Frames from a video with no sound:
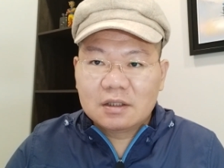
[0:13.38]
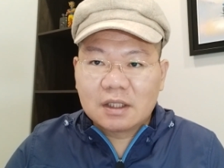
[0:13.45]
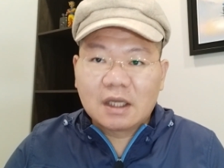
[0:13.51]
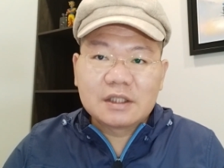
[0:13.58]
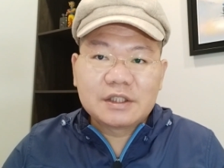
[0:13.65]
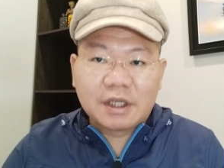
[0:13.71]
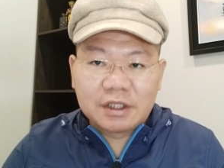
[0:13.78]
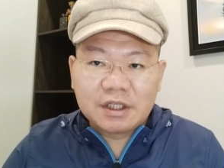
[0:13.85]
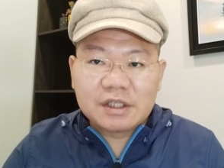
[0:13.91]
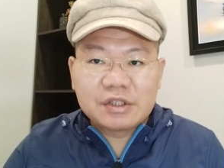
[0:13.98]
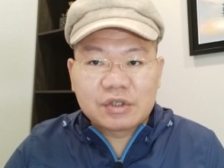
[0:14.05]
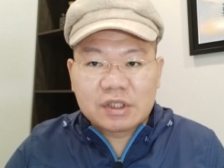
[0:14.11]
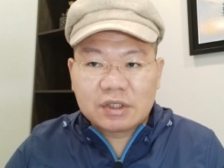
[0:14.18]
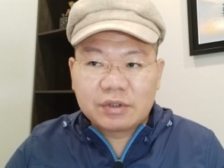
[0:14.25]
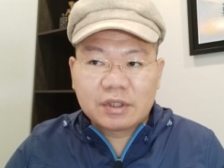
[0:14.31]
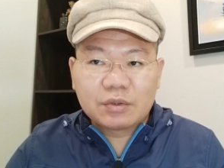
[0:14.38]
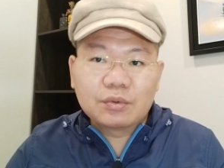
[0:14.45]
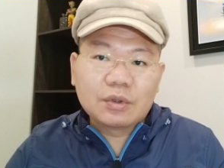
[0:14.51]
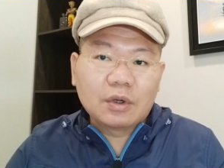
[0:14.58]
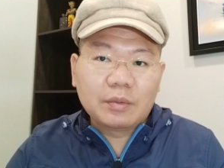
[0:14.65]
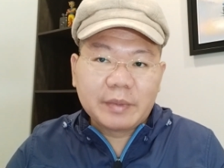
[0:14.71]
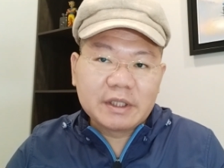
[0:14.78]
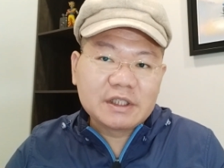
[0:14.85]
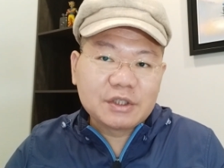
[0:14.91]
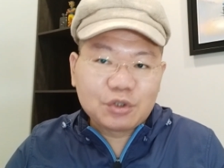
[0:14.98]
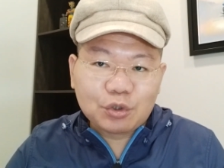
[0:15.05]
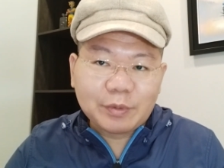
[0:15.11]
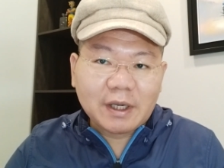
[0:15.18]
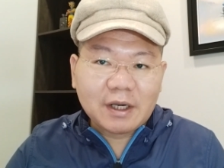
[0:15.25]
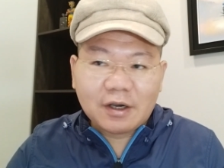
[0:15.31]
那前提就是因为谷歌没进
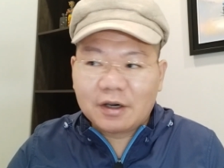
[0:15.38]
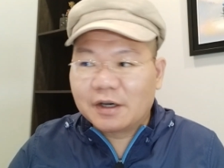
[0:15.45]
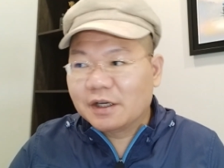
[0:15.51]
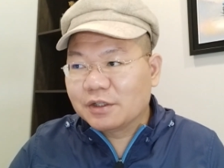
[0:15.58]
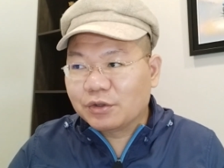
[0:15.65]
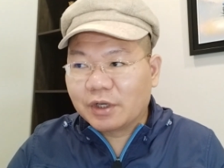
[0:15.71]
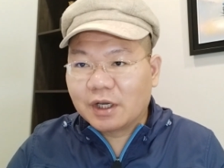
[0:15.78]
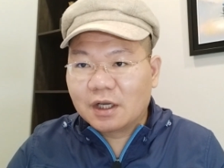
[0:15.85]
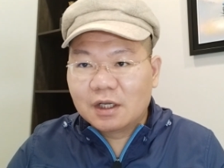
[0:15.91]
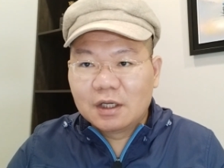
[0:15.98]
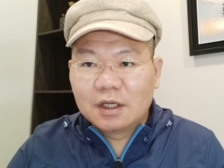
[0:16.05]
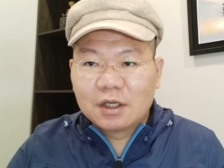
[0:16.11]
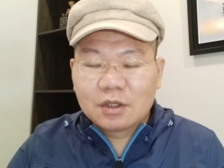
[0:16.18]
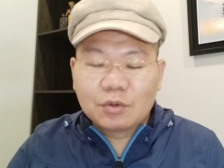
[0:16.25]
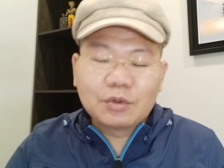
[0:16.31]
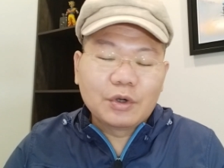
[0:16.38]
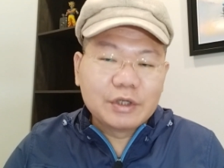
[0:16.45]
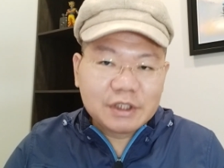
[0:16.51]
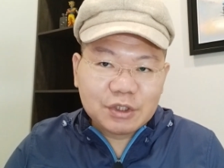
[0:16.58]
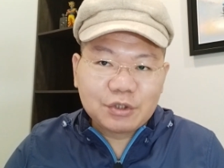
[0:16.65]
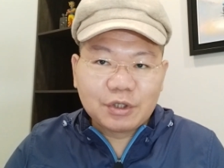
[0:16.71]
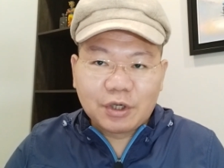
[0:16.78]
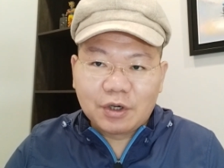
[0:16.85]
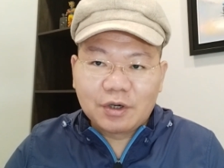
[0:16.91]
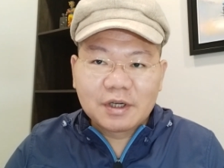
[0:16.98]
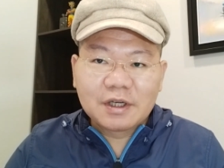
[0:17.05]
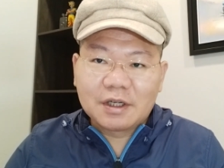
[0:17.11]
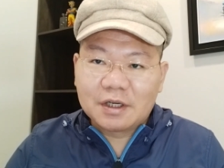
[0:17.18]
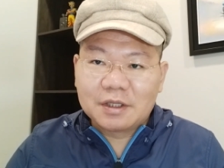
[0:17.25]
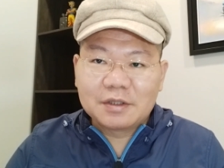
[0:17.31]
去嘛哈，对啊，谷歌一进去哦，
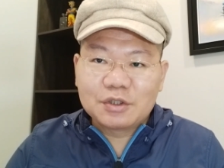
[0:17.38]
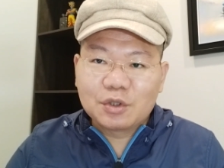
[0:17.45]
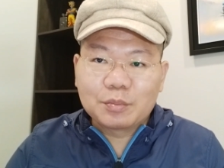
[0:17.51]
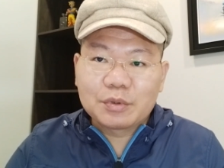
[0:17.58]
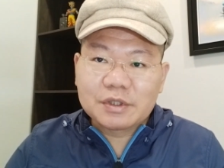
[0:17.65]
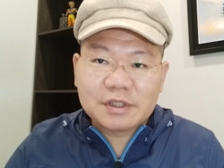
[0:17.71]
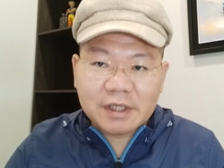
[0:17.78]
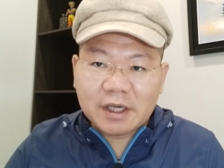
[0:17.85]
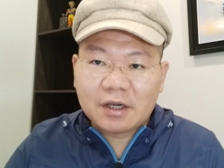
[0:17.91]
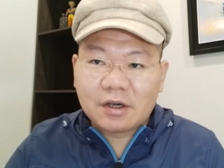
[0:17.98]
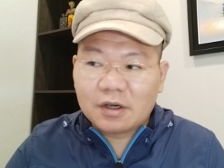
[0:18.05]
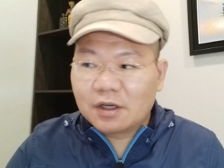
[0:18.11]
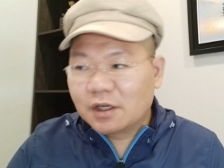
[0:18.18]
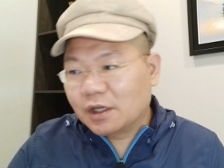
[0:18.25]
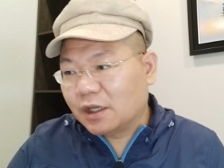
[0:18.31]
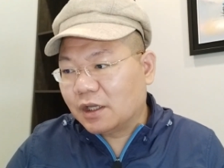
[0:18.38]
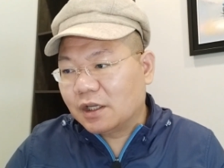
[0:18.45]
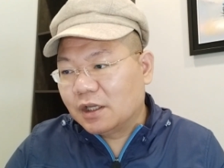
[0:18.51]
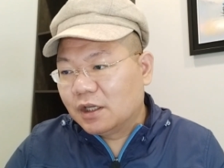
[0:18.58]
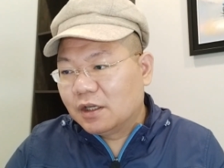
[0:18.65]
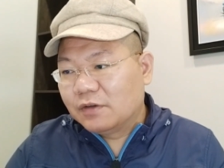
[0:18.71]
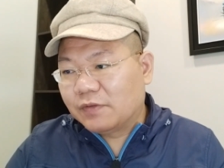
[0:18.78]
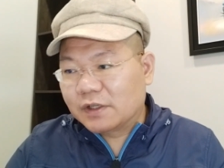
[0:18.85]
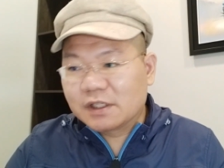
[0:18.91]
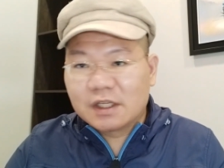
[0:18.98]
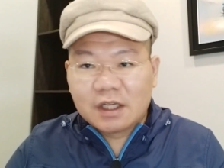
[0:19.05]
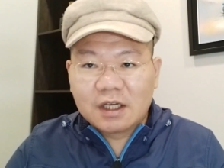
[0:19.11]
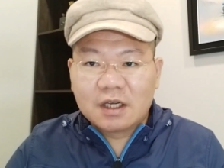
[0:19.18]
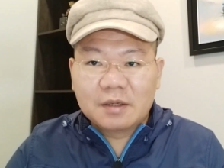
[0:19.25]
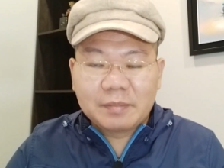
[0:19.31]
可能就不是这样啊。哎，反正
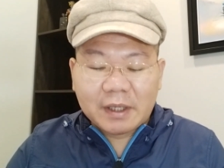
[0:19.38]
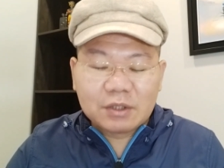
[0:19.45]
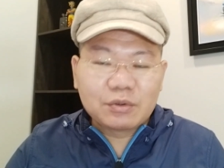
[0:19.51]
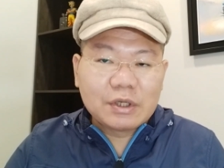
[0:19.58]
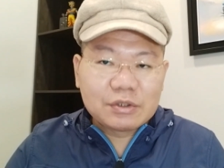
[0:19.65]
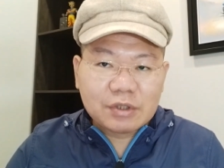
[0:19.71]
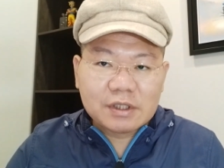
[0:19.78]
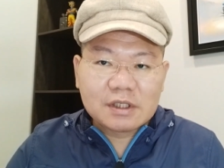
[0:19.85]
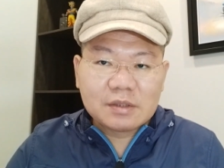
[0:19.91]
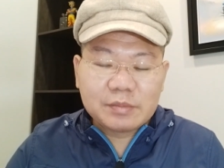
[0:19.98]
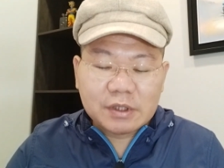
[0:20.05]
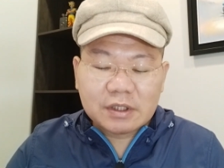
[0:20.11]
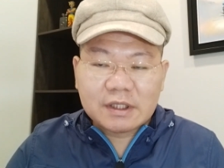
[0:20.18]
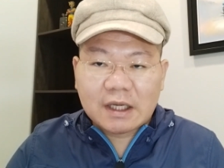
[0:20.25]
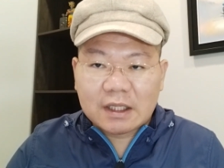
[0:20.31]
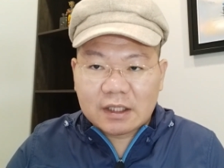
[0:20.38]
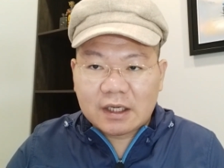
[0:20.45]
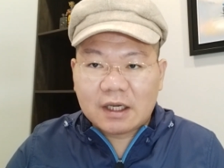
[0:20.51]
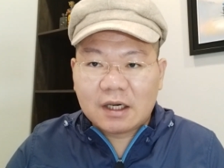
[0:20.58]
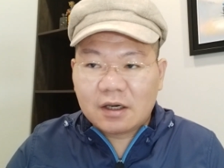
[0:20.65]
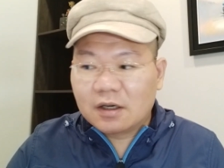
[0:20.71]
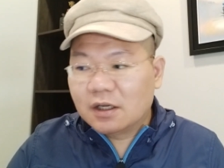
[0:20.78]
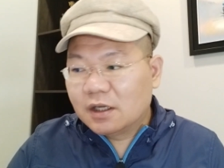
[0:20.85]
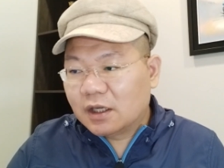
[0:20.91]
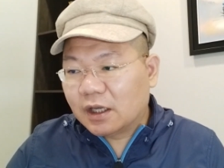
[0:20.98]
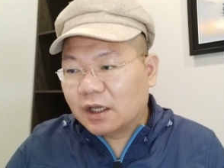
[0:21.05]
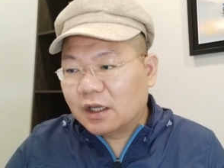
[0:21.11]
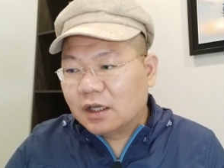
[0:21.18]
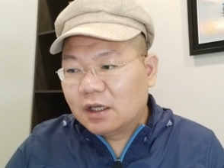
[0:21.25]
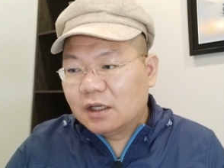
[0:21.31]
呢，百度也算是比较大的了啊。
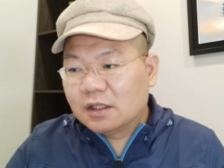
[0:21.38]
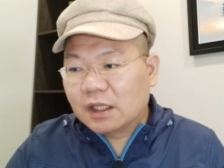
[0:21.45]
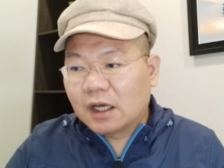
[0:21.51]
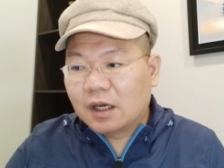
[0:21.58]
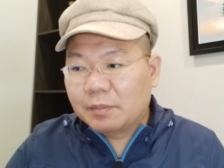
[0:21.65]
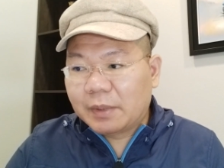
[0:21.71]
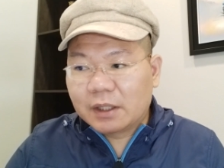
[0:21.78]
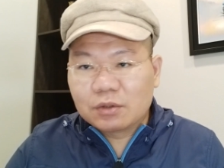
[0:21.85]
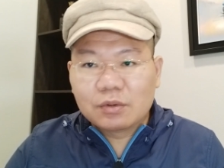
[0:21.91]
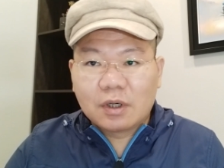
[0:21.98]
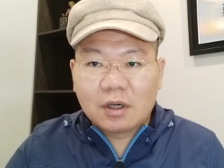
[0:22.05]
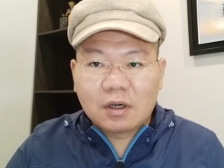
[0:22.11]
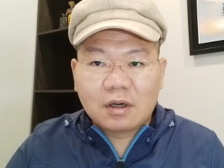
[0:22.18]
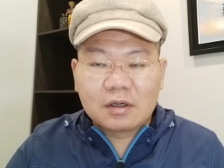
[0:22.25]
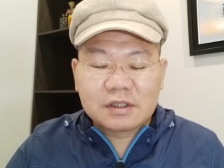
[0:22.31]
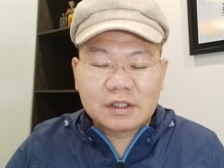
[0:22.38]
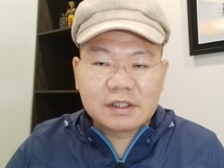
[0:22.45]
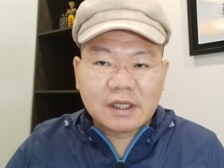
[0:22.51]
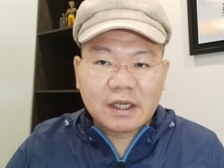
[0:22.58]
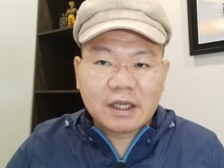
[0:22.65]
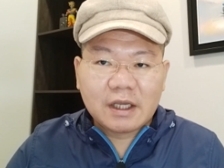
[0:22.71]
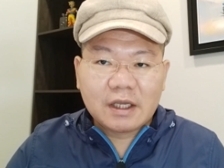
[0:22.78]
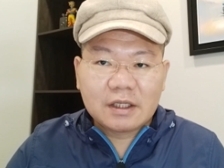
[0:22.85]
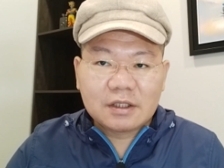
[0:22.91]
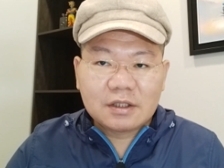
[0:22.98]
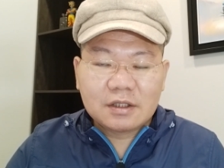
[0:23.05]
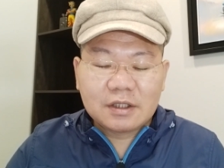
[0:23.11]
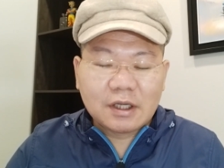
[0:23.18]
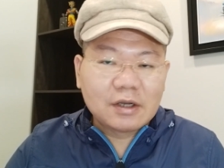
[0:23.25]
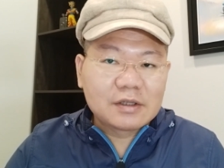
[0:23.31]
哎，那百度哈，现在
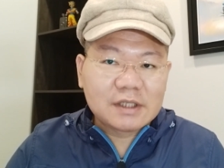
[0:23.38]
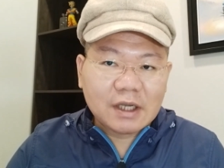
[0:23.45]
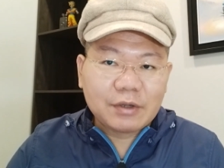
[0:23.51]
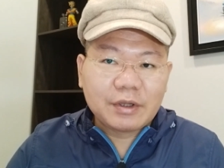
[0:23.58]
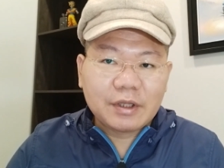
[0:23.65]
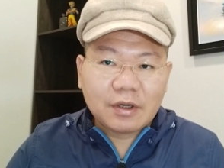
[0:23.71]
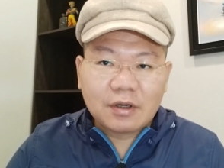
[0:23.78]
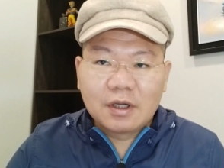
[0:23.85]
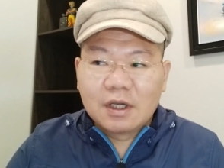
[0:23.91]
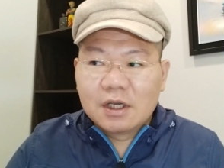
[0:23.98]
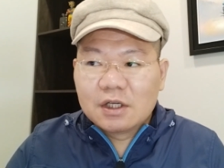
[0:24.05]
要裁员啊。